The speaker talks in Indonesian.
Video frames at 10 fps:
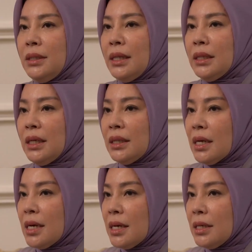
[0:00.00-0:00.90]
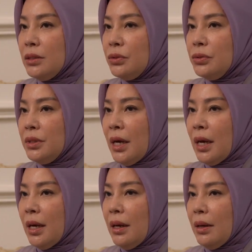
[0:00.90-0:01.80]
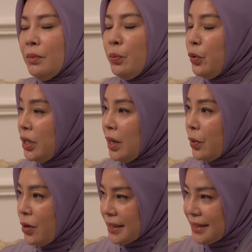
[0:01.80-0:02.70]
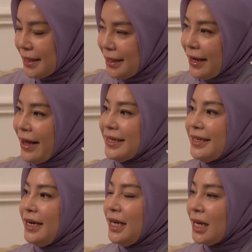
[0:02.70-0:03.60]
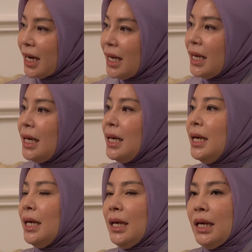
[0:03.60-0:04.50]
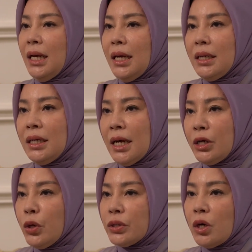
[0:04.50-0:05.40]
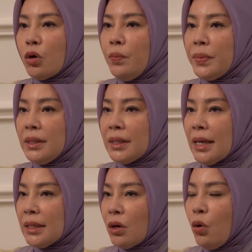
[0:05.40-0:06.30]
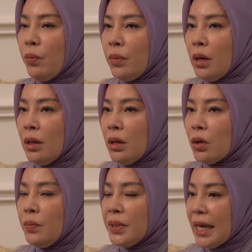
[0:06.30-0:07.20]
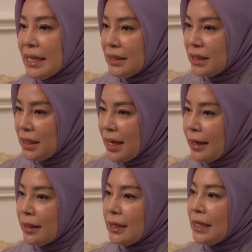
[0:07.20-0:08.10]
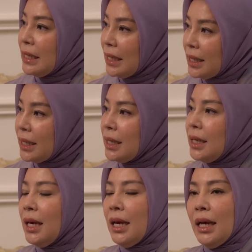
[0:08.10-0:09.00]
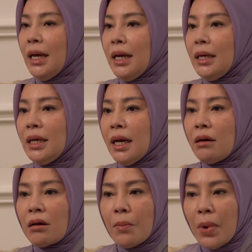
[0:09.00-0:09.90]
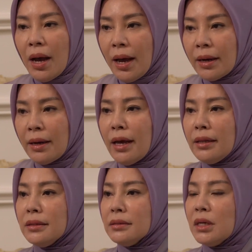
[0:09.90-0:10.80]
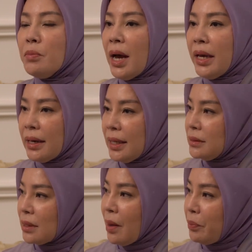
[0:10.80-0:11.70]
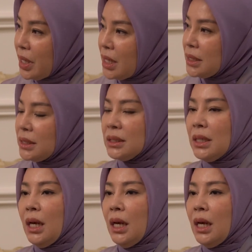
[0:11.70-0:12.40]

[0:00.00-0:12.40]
dan hmm. kita juga mempunyai produk skincare sendiri dengan dokter eh, kompetensi yang tinggi dengan keramahan dan kemahiran terapis,